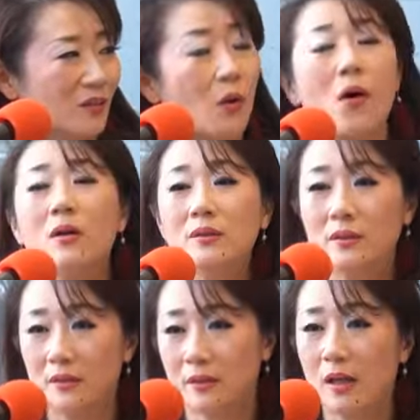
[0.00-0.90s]
豆腐
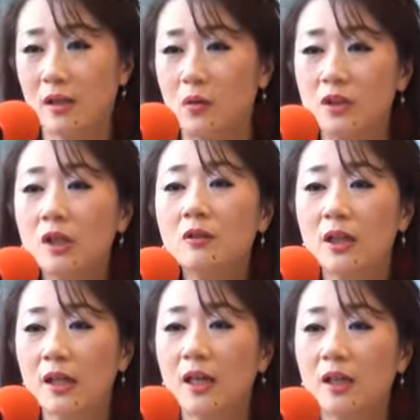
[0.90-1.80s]
を使ってこう煮込ん
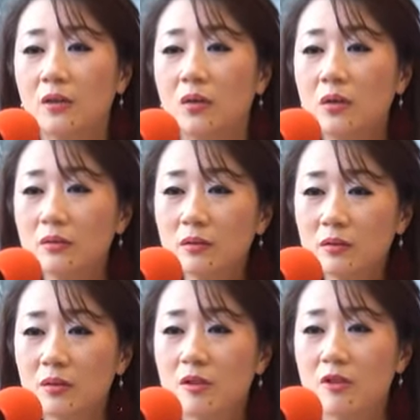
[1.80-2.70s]
だだけの
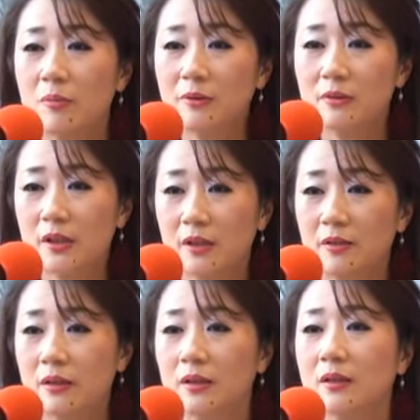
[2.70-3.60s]
本当に素朴な
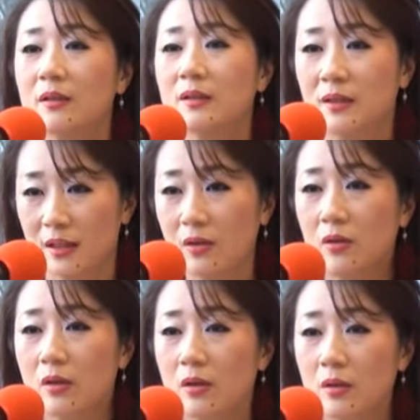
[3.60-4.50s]
料理なんですけど、
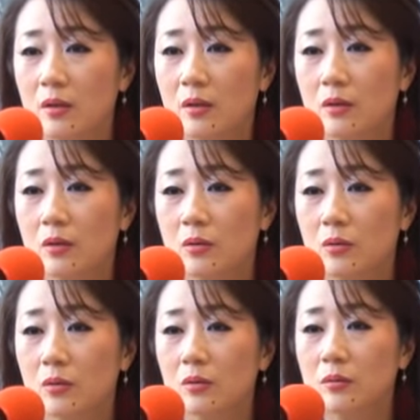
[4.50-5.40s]
大根とお
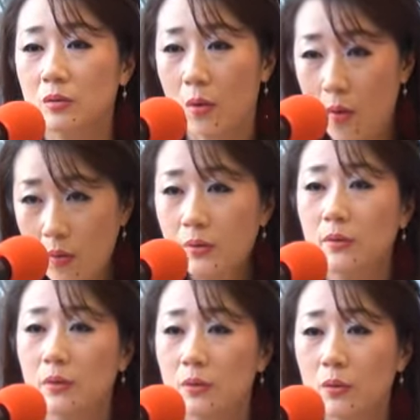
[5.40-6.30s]
豆
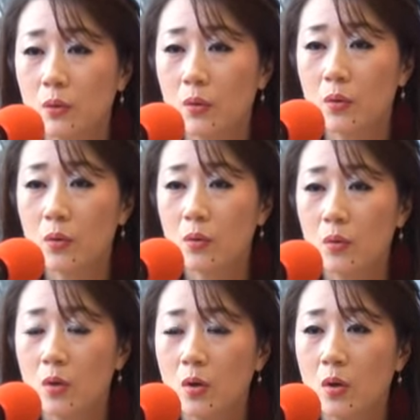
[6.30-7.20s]
腐、味はど
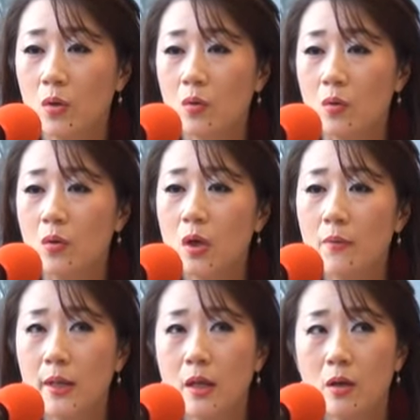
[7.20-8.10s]
んな味？これ
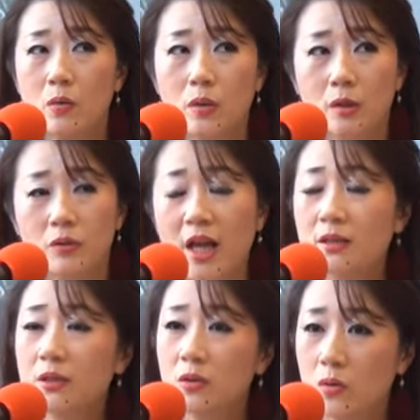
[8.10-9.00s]
はね、だ
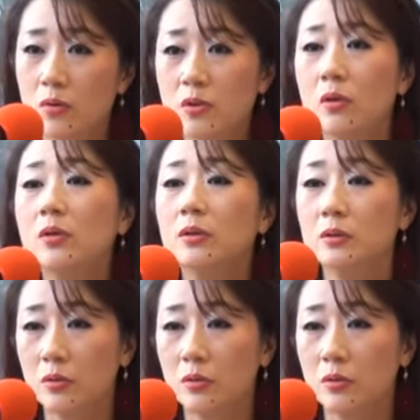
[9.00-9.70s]
しと醤油